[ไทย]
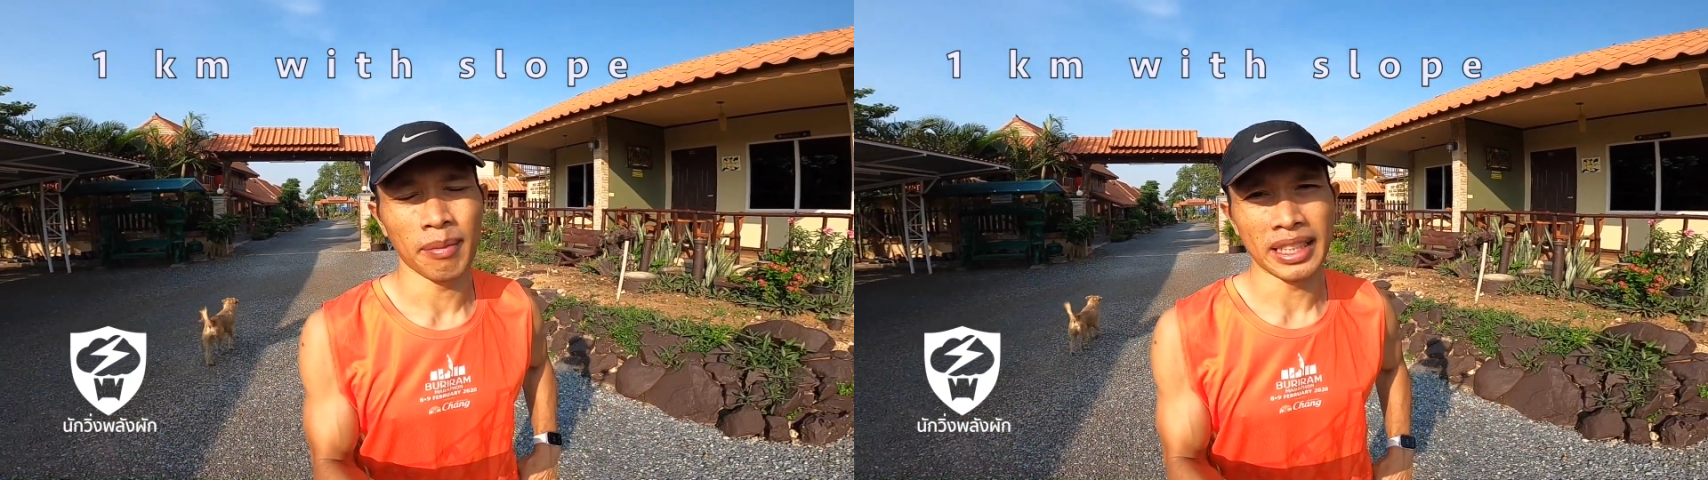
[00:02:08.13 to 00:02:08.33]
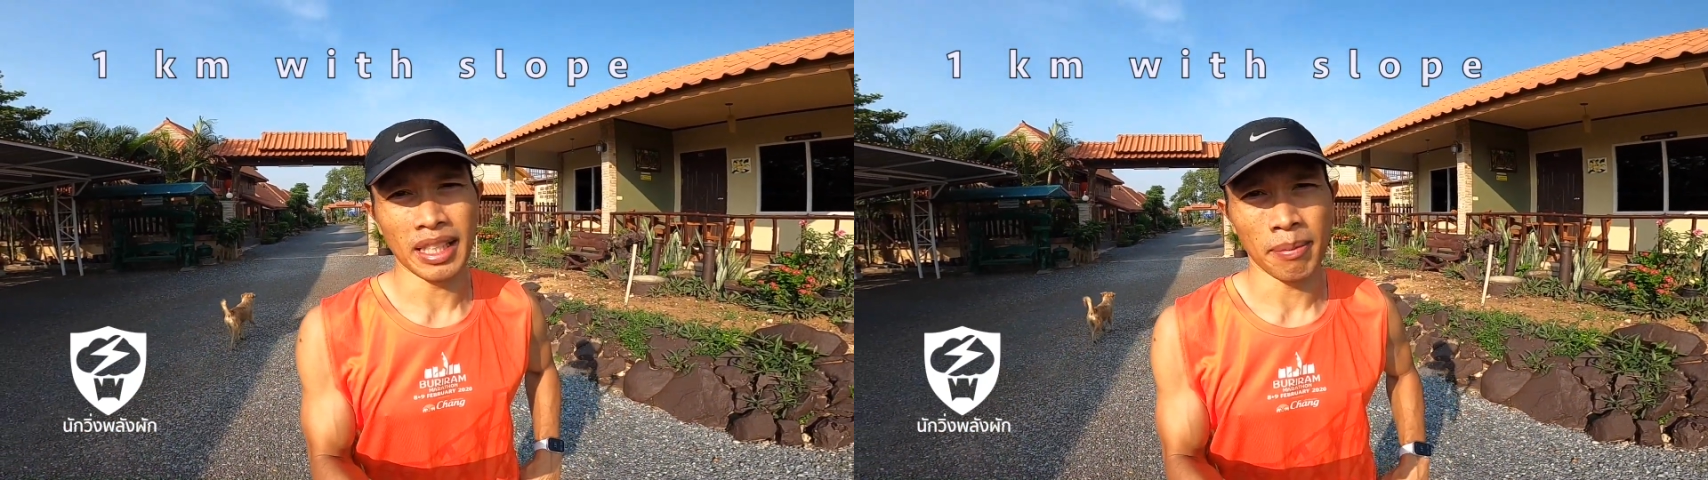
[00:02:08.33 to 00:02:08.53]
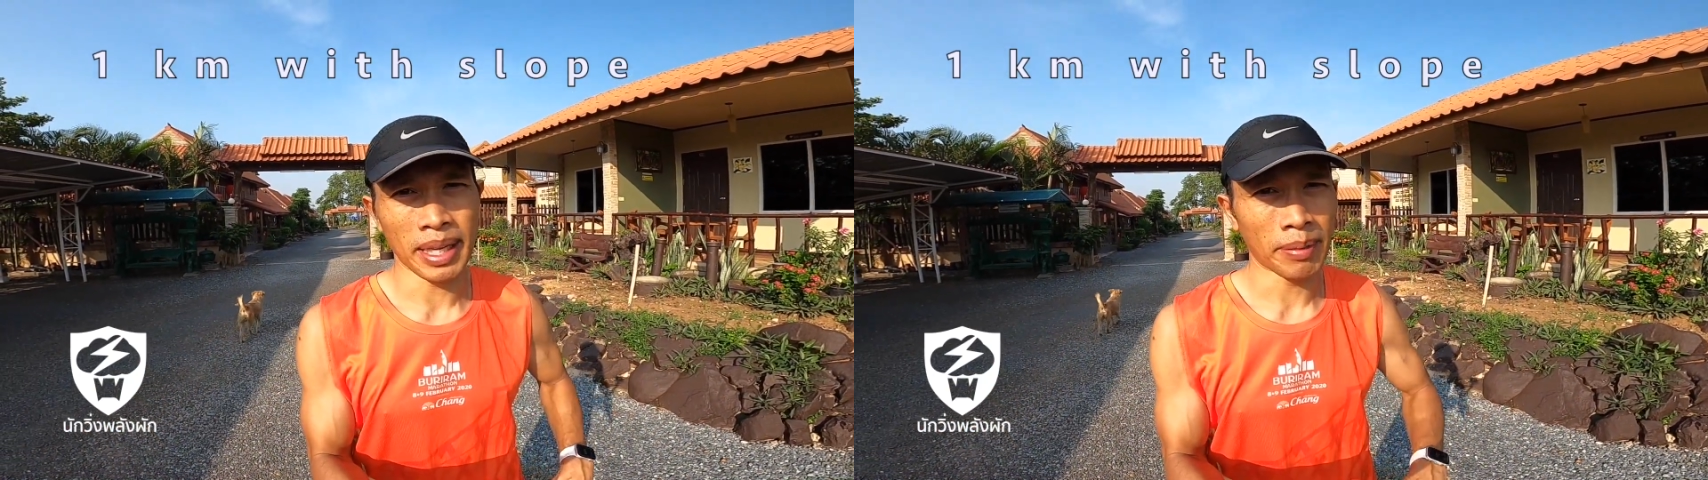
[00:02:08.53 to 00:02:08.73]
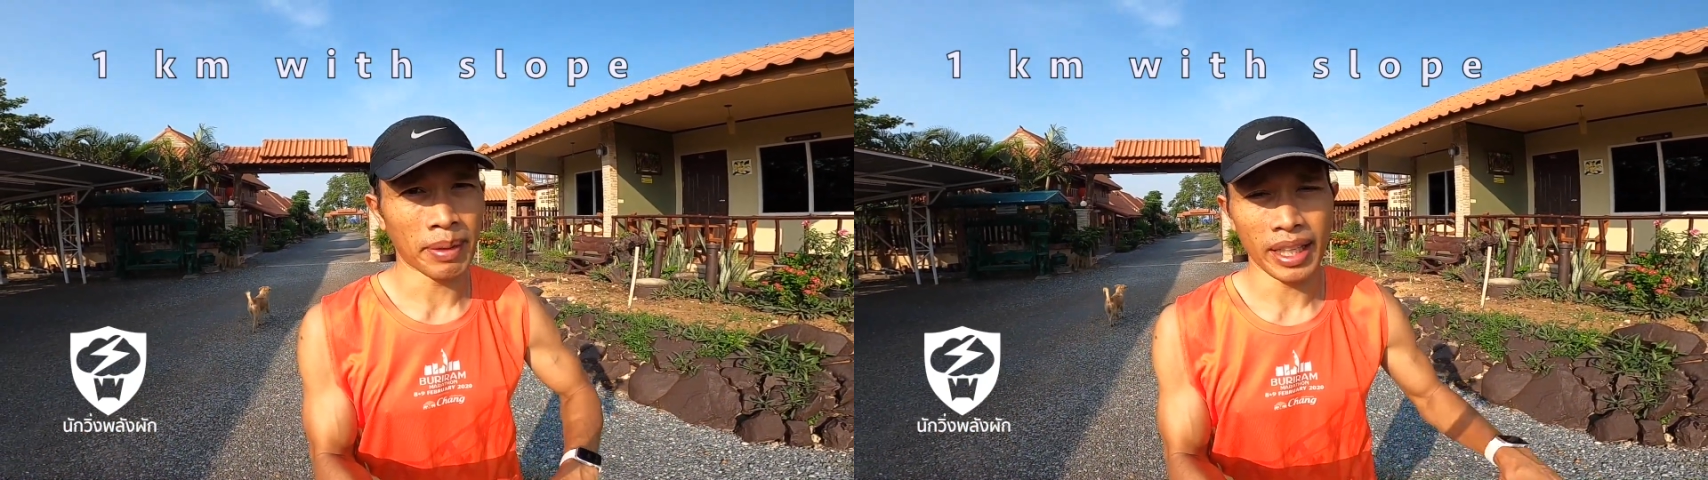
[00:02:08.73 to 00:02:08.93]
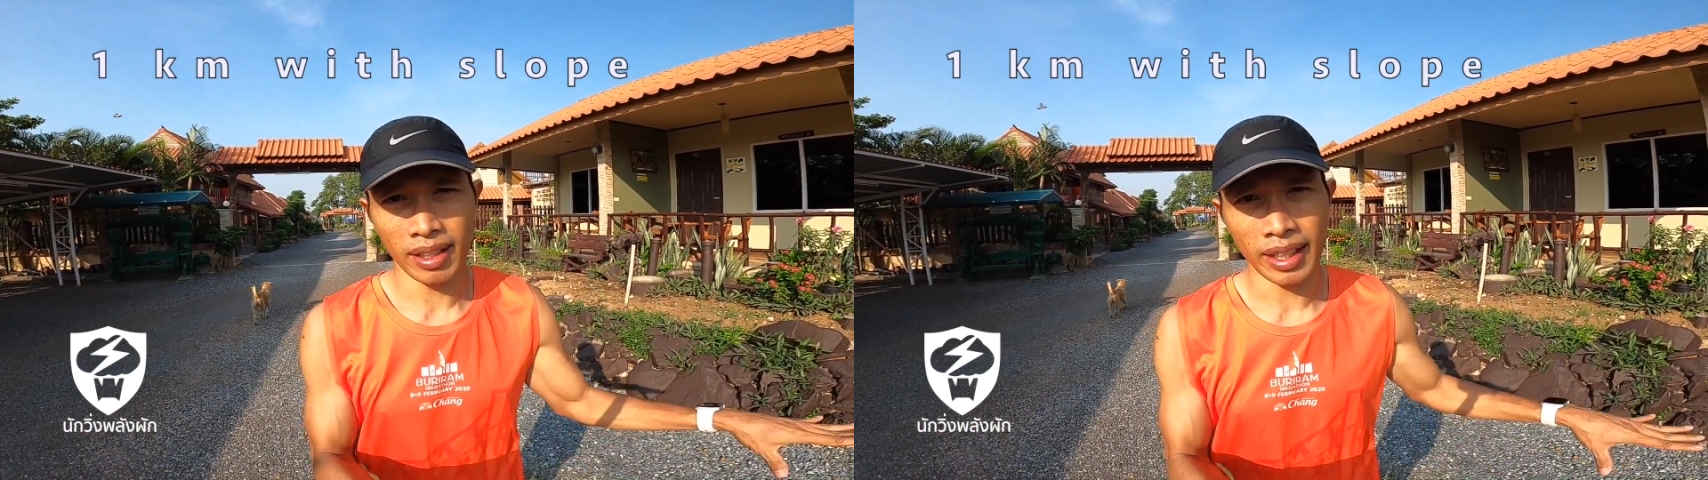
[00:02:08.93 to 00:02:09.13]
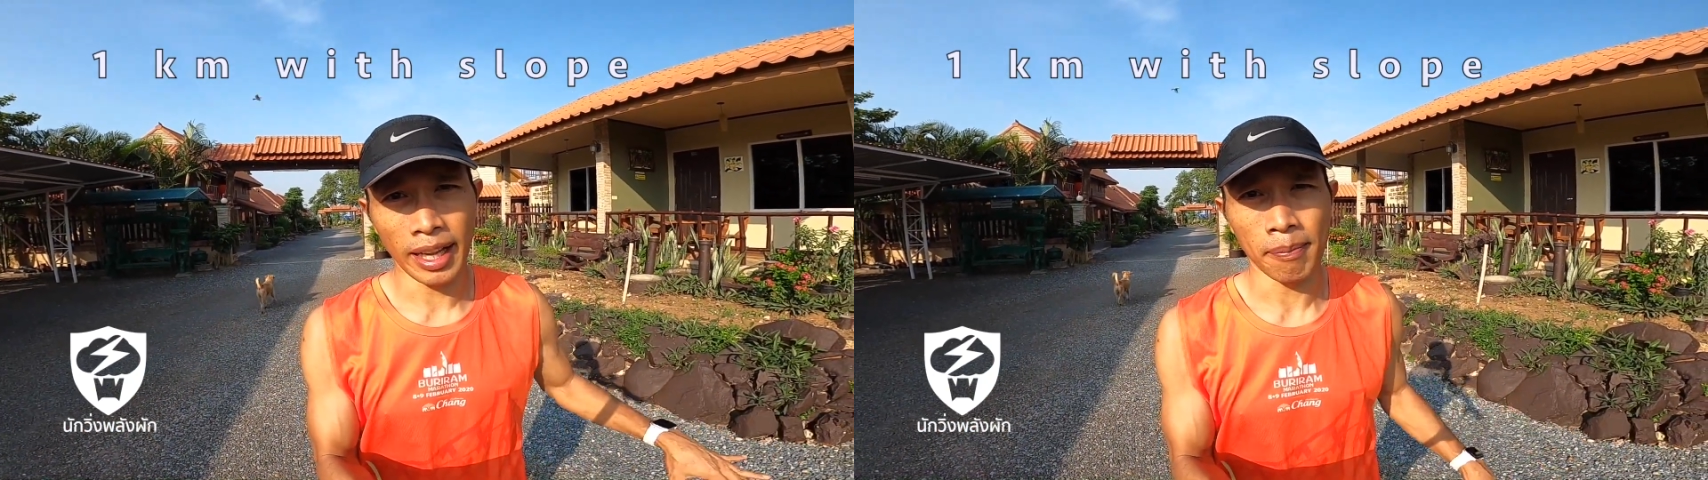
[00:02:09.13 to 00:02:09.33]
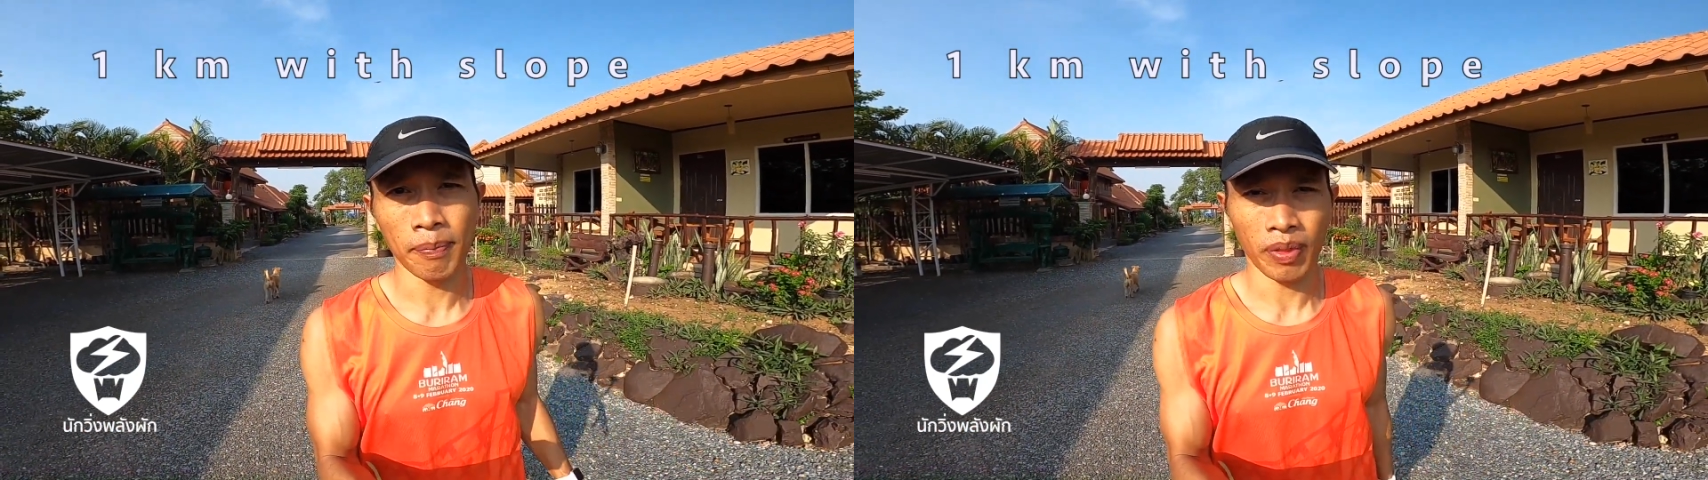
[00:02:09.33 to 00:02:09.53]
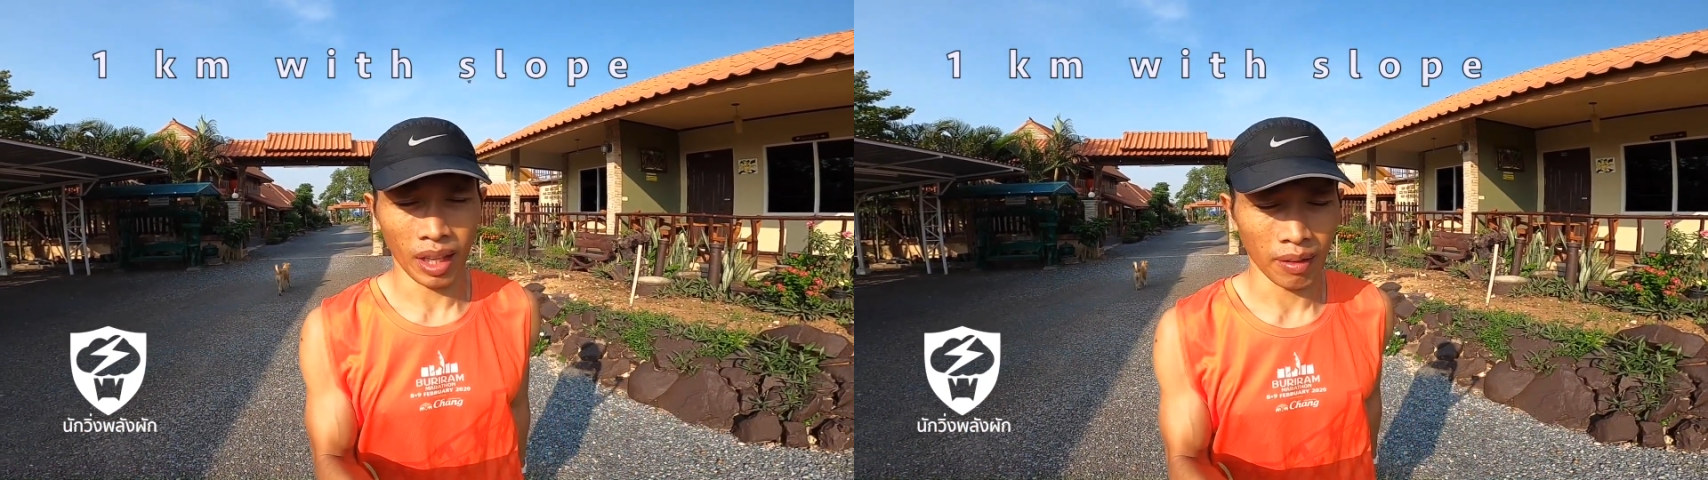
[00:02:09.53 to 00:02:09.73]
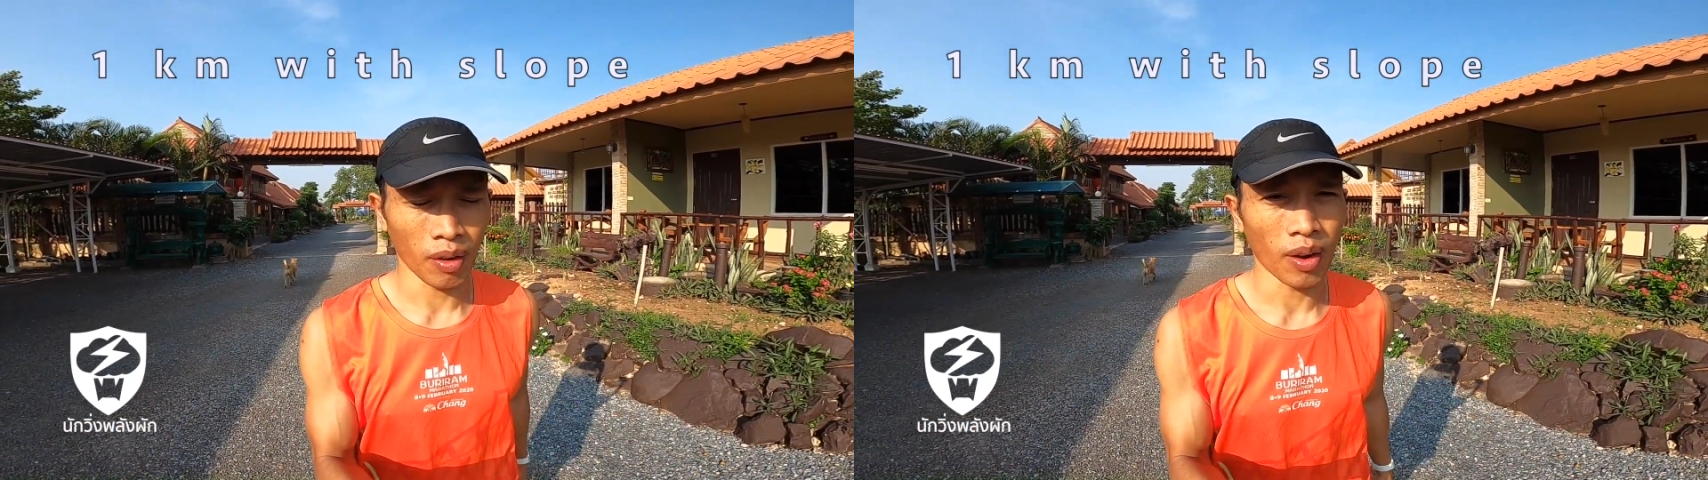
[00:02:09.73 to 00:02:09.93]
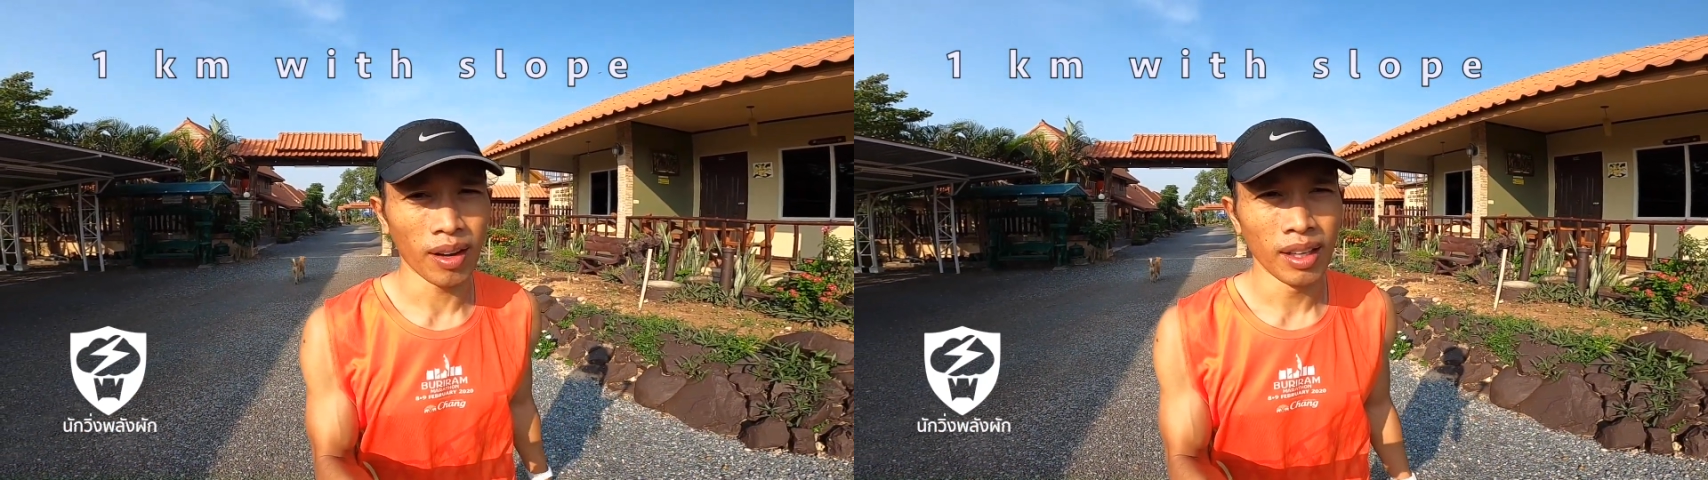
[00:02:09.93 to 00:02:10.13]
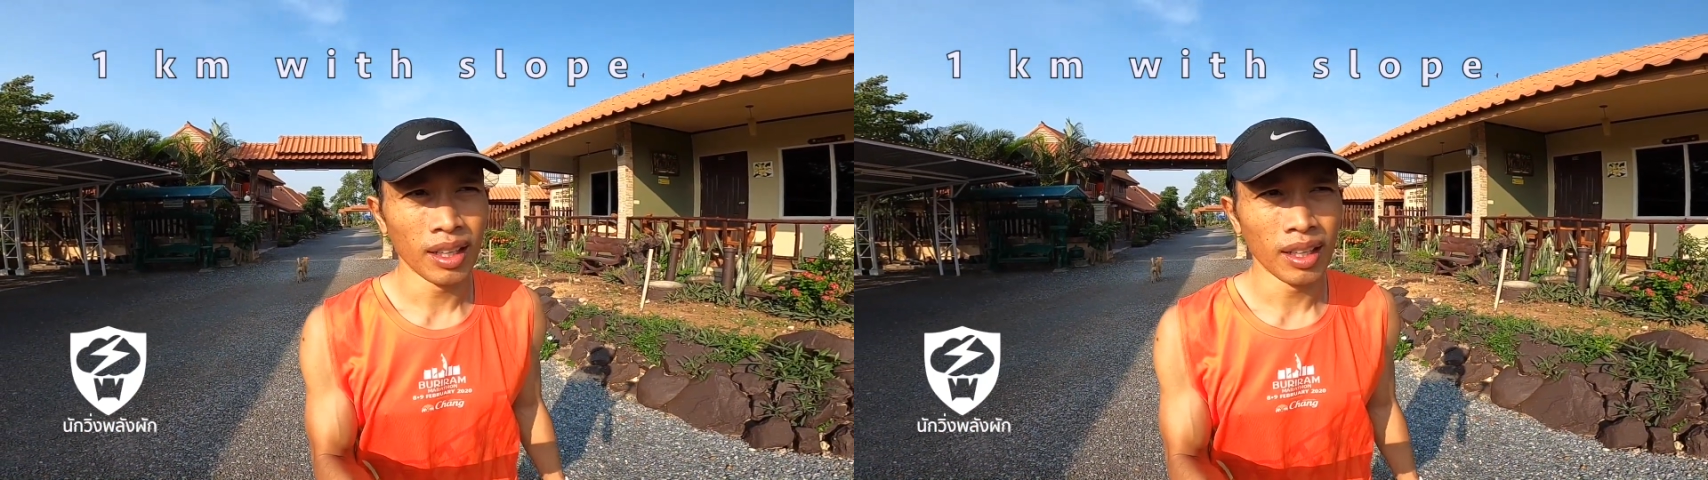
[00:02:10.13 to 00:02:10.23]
มันจะไม่ไม่เรียบก็